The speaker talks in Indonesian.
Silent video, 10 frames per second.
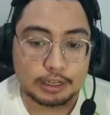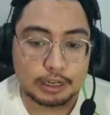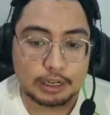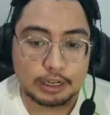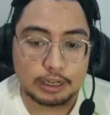
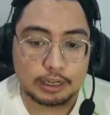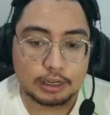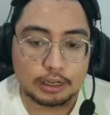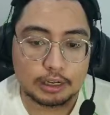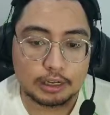Hah?
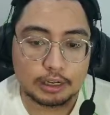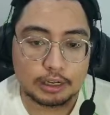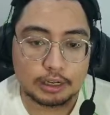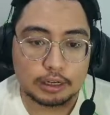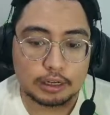
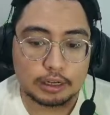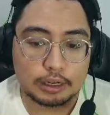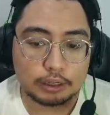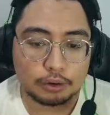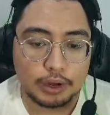
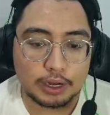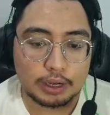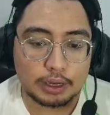Gitu doang?